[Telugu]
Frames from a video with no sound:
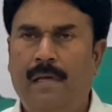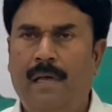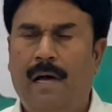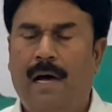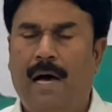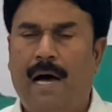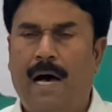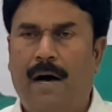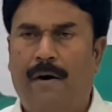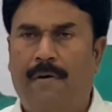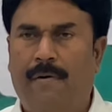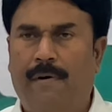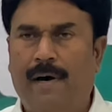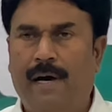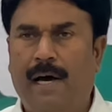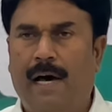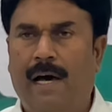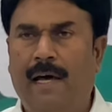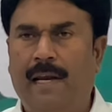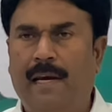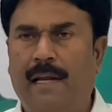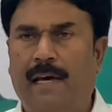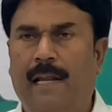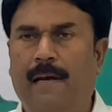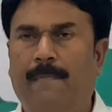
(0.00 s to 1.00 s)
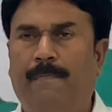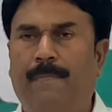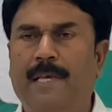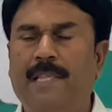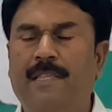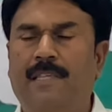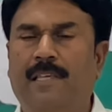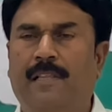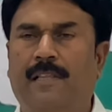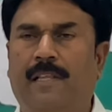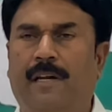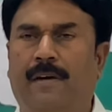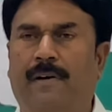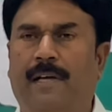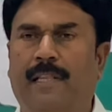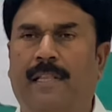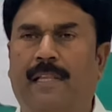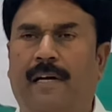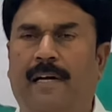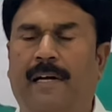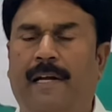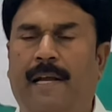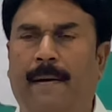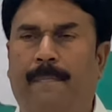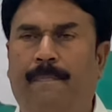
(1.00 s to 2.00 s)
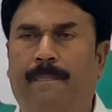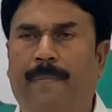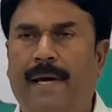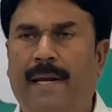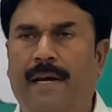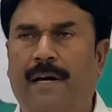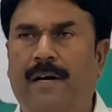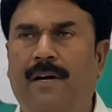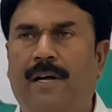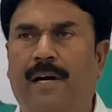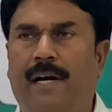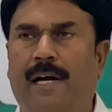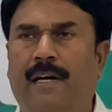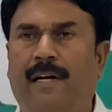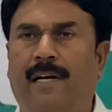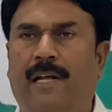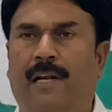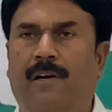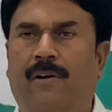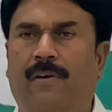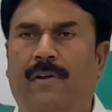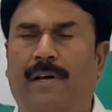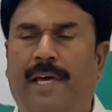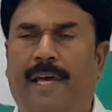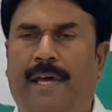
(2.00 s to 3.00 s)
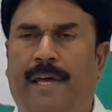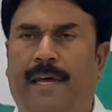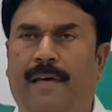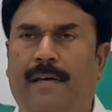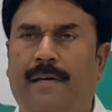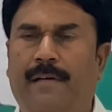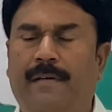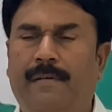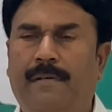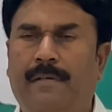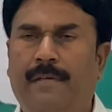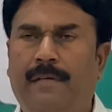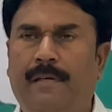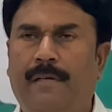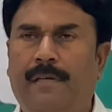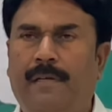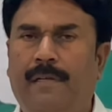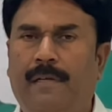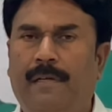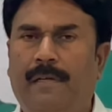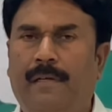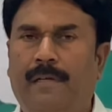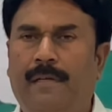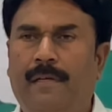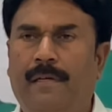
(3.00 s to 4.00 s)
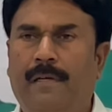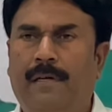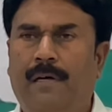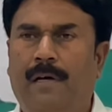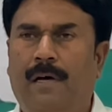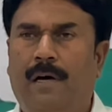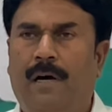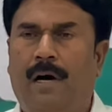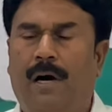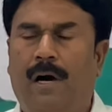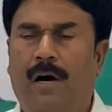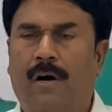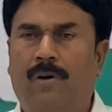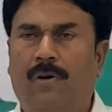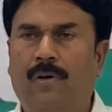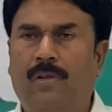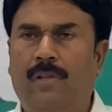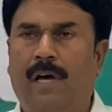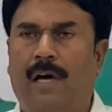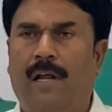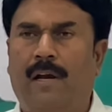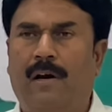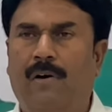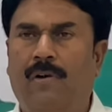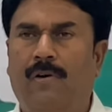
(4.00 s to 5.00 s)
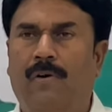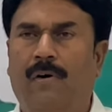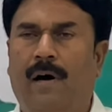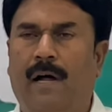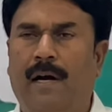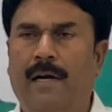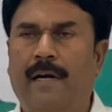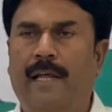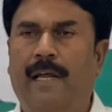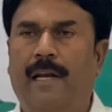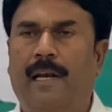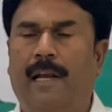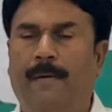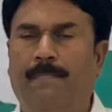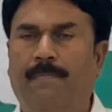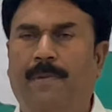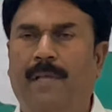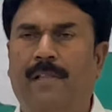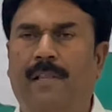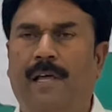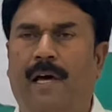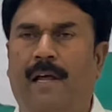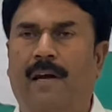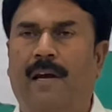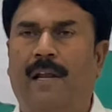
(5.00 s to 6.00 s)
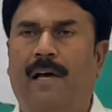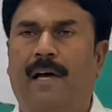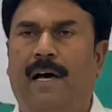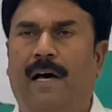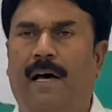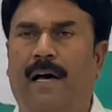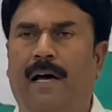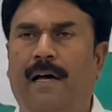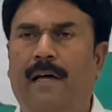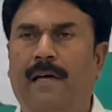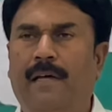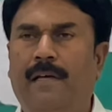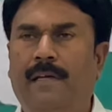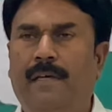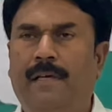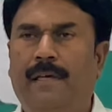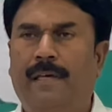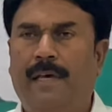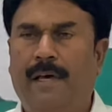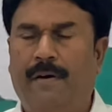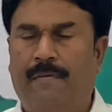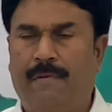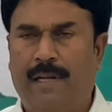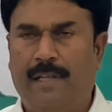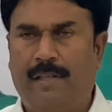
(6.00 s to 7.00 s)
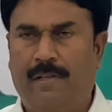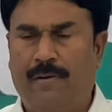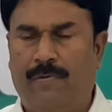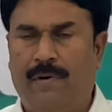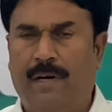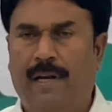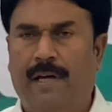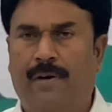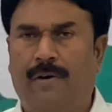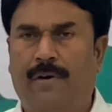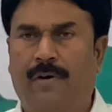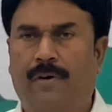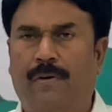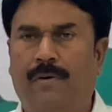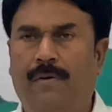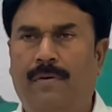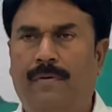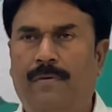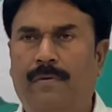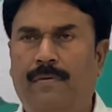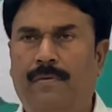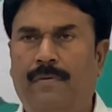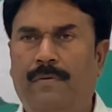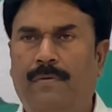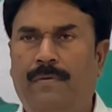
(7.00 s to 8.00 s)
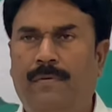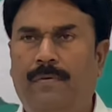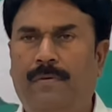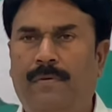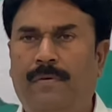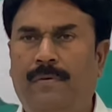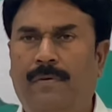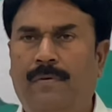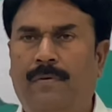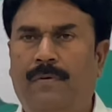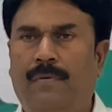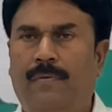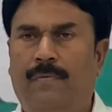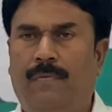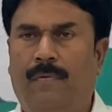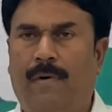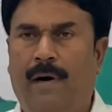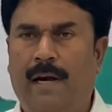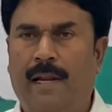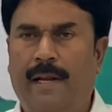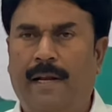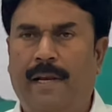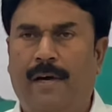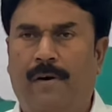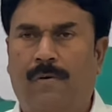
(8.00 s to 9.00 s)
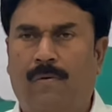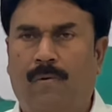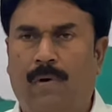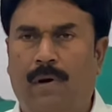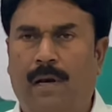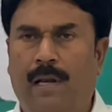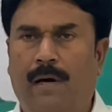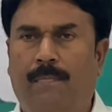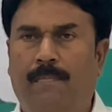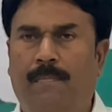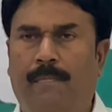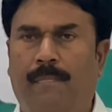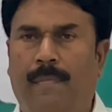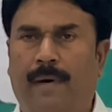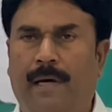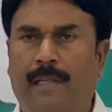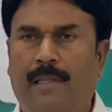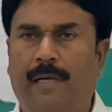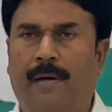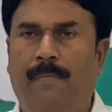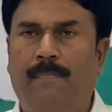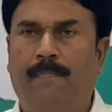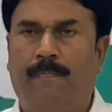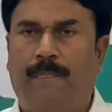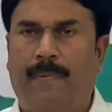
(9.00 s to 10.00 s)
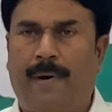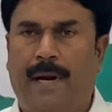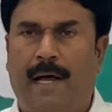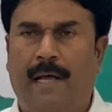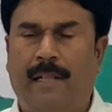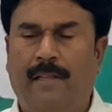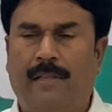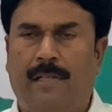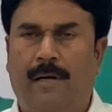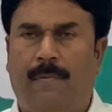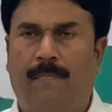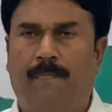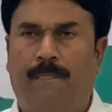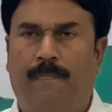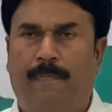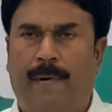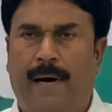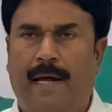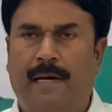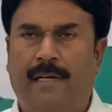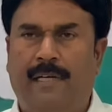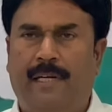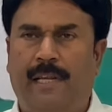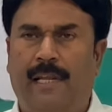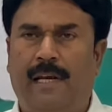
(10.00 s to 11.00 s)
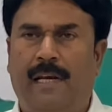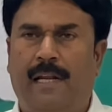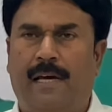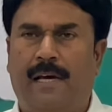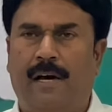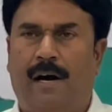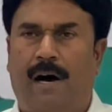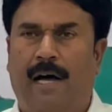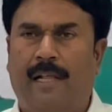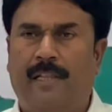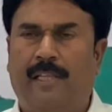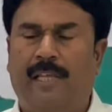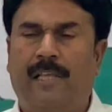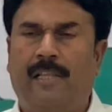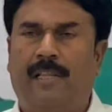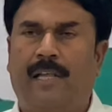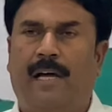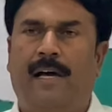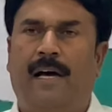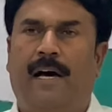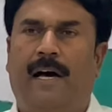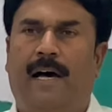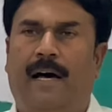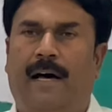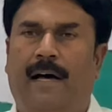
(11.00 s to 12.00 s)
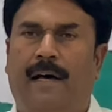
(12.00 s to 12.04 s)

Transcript: ఆ అవగాహన కల్పించిన తర్వాత డెబ్బై రెండు గంటల్లోనే హక్కుదారులు అంటే లబ్ధిదారులుగా ఎవరైతే ఉన్నారో వాళ్ళని కులం మతం ప్రాంతం పార్టీలకు అతీతంగా